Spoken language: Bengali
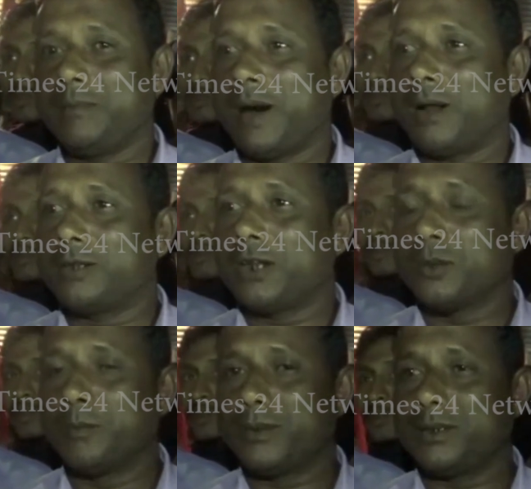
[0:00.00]
ভারতের
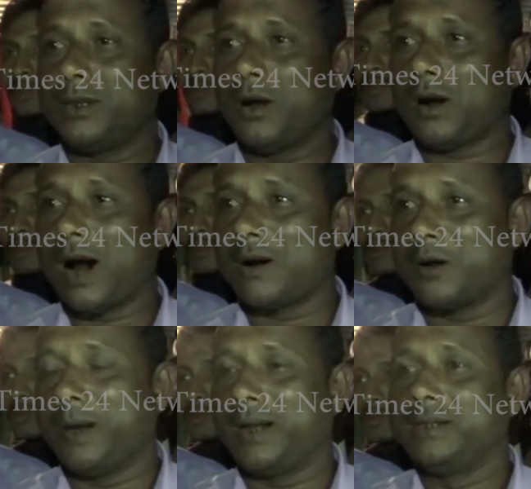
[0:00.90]
সম্পত্তি রক্ষা
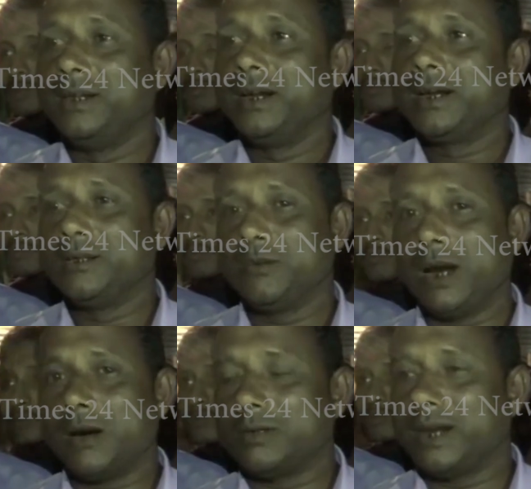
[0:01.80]
করবেন কিন্তু
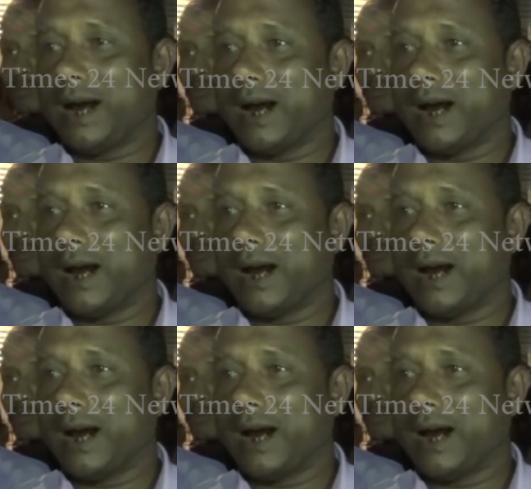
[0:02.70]
এখন দেখা